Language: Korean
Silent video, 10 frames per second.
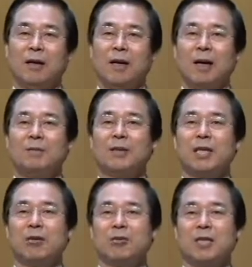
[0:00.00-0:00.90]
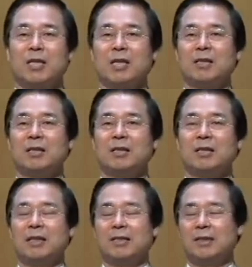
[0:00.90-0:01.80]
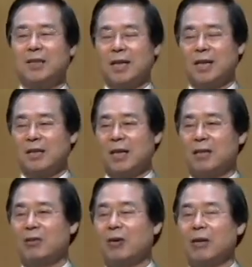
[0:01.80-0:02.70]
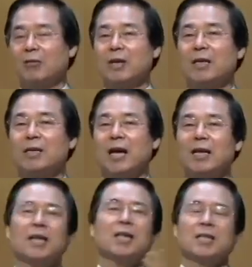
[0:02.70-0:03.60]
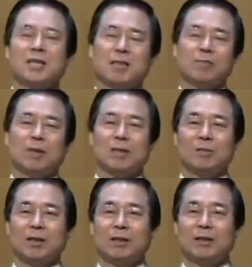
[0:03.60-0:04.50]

감사로 제사를 드리는 자가 나를 영화롭게 하느니 하나님께서 하신 말씀이에요.